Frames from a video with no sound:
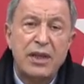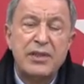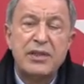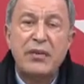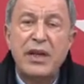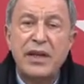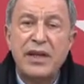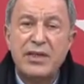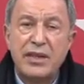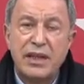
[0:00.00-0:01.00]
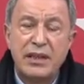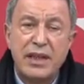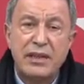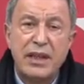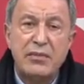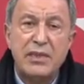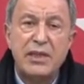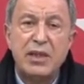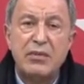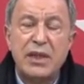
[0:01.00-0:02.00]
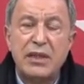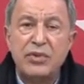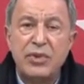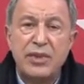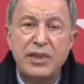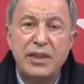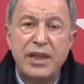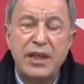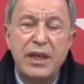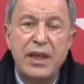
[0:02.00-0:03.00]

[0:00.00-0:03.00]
sabah erken saatlerde Milli Savunma Bakanlığı bünyesinde